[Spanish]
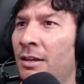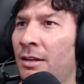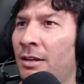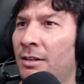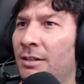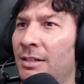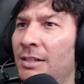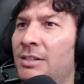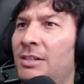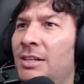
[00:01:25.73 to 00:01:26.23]

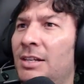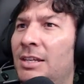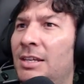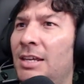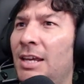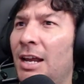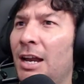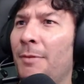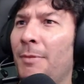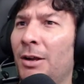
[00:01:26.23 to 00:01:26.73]
Ni
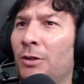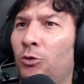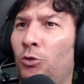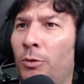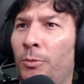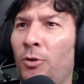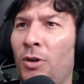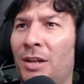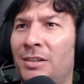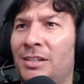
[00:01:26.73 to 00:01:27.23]
siquiera
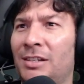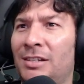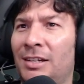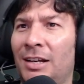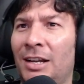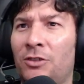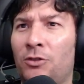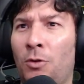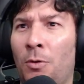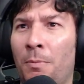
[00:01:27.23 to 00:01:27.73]
mantuvimos las
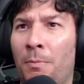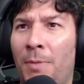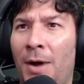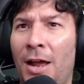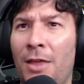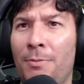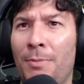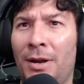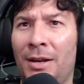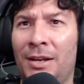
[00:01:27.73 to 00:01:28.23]
escenas con
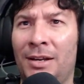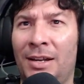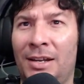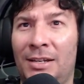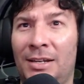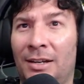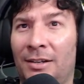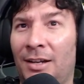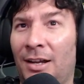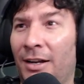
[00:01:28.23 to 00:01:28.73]
Batman en
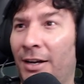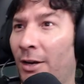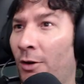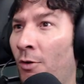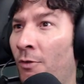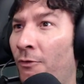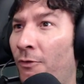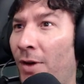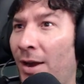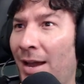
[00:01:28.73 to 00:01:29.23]
ellas,
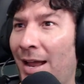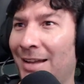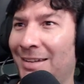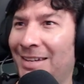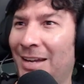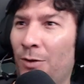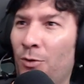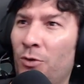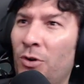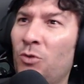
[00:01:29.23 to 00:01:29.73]
agregó Fala.
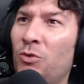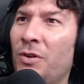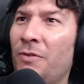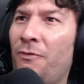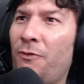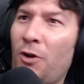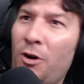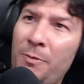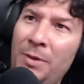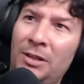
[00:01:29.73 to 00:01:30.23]
Según un
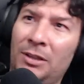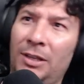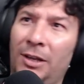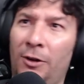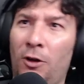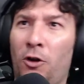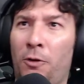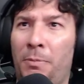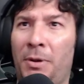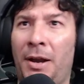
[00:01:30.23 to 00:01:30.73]
informe
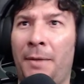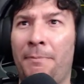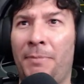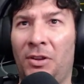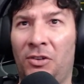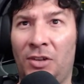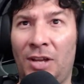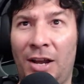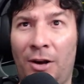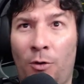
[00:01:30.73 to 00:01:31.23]
anterior, para
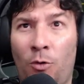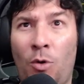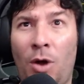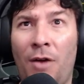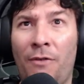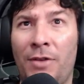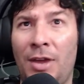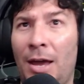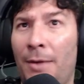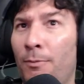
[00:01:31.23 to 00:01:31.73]
empezar, no
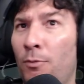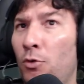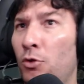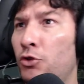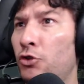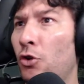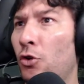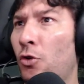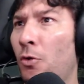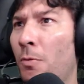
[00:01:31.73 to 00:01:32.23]
había
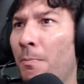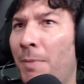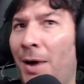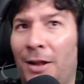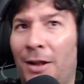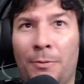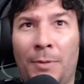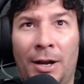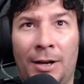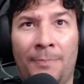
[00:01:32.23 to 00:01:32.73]
mucho con
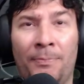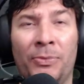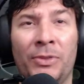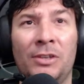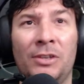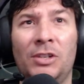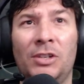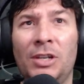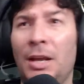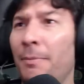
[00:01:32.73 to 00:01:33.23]
Batman.
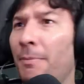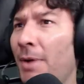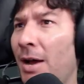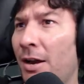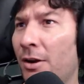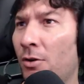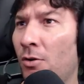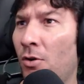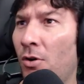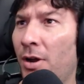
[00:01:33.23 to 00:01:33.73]
Sin
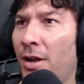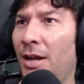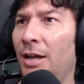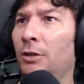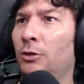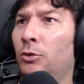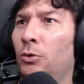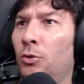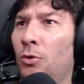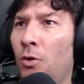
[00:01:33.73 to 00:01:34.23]
embargo,
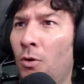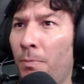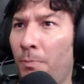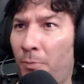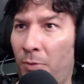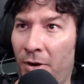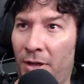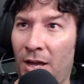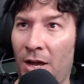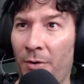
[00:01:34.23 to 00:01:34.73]
el dúo
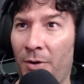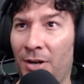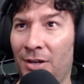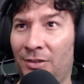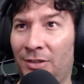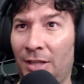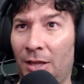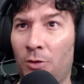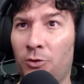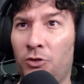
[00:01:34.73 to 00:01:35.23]
puede haber
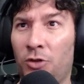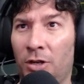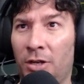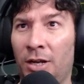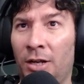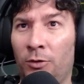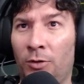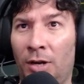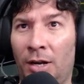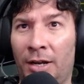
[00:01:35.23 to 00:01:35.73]
estado
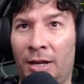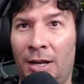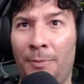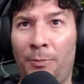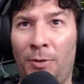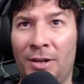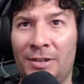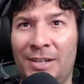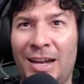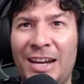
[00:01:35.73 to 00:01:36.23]
siguiendo el
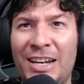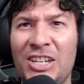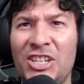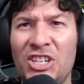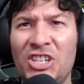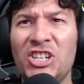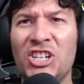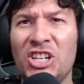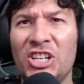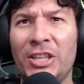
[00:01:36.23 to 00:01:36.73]
ejemplo de Zack
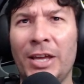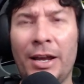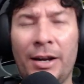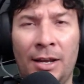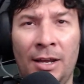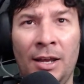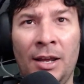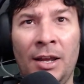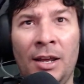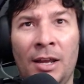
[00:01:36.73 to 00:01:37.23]

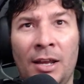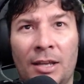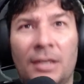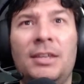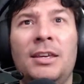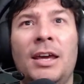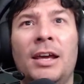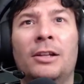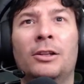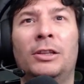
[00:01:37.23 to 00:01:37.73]
Snyder,
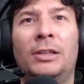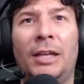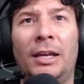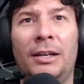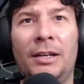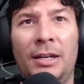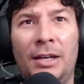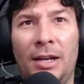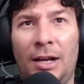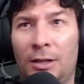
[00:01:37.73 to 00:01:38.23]
quien
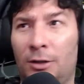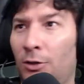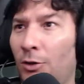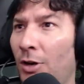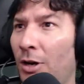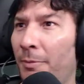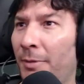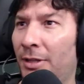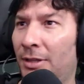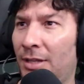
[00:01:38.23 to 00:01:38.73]
tenía todo
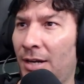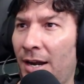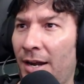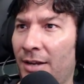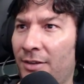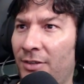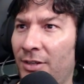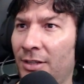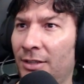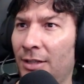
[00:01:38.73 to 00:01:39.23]
el
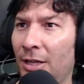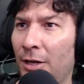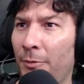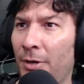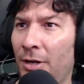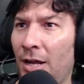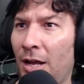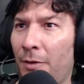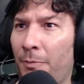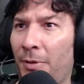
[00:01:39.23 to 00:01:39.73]
metraje sin
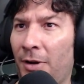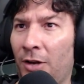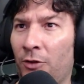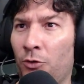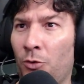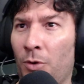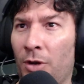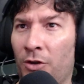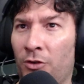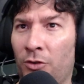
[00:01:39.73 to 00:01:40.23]
terminar para
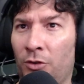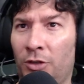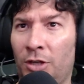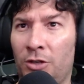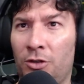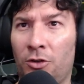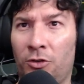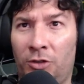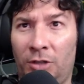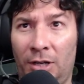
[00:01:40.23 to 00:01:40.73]
su versión de
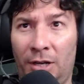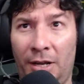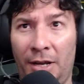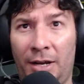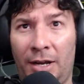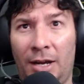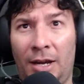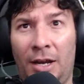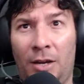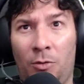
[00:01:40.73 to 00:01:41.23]
justin
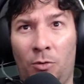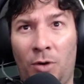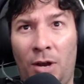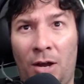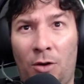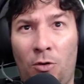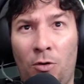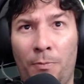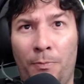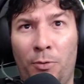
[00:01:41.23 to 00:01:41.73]
League en
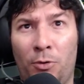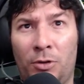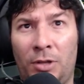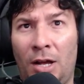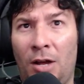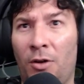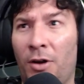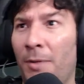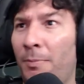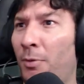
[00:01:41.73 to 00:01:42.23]
una
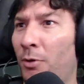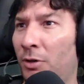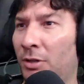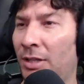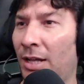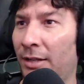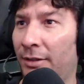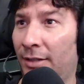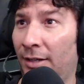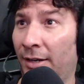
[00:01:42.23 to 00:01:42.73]
computadora
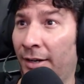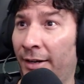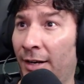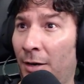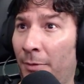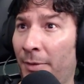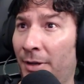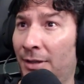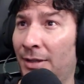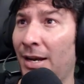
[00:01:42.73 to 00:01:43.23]
portátil. En
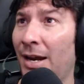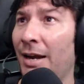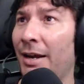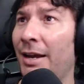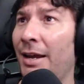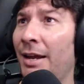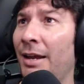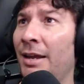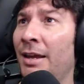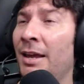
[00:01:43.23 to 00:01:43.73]
el
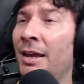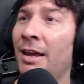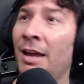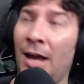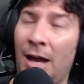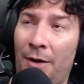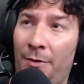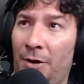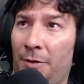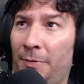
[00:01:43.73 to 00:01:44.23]
metraje,
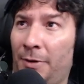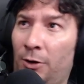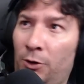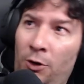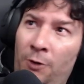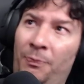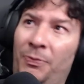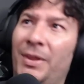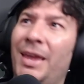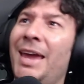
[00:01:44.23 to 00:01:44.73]
a ver,
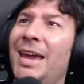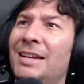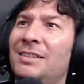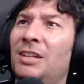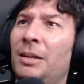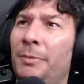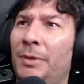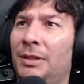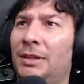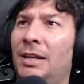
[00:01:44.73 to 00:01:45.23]
perdón,
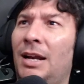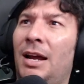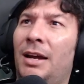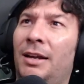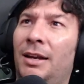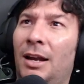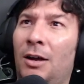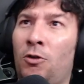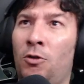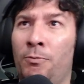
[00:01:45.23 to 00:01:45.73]
ese
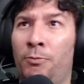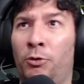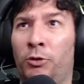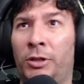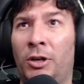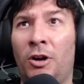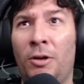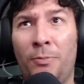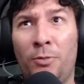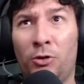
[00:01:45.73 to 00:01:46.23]
metraje y la
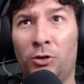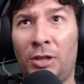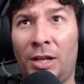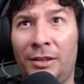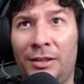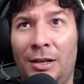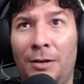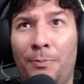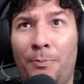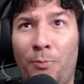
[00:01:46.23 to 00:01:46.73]
computadora
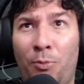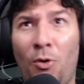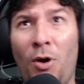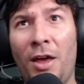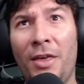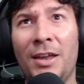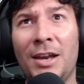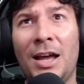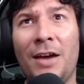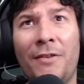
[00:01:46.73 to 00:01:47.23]
portátil
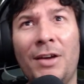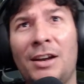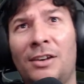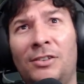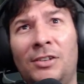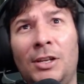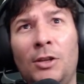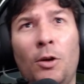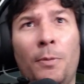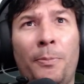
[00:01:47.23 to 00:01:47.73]
pueden haber
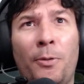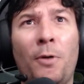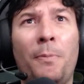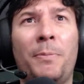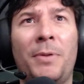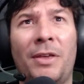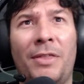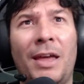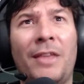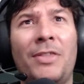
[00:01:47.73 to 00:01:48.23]
sido
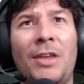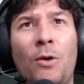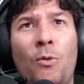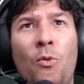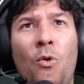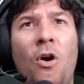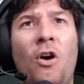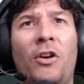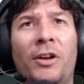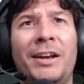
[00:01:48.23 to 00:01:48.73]
propiedad de
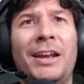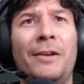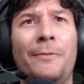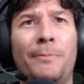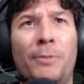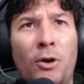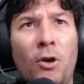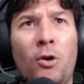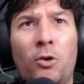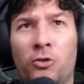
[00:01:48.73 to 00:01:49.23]
Wagner
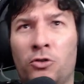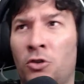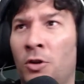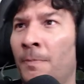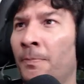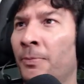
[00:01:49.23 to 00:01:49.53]
Bros.